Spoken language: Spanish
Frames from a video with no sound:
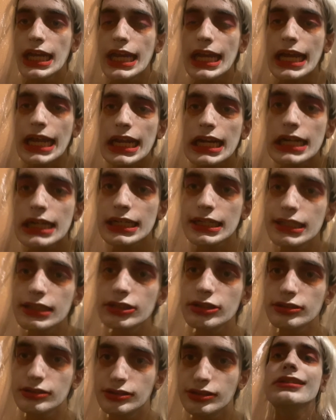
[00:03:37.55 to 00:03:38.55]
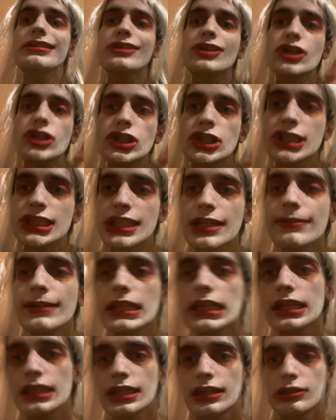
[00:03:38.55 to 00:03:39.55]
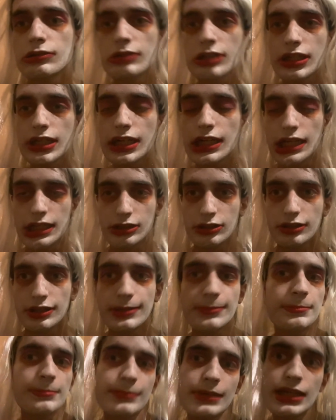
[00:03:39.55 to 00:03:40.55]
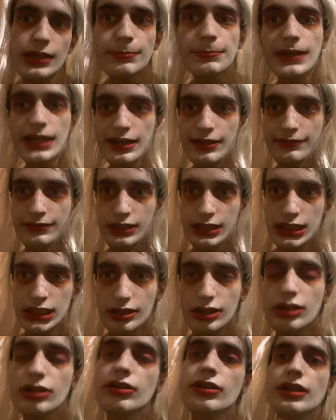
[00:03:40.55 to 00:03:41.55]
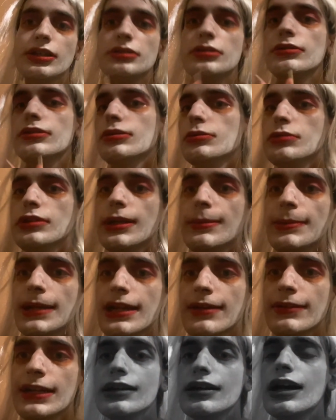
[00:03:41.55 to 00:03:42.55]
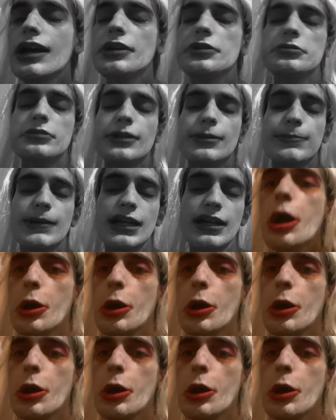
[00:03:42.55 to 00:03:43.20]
El reto constaba de hacer un relato de mil palabras, cogiendo una palabra, hay una palabra,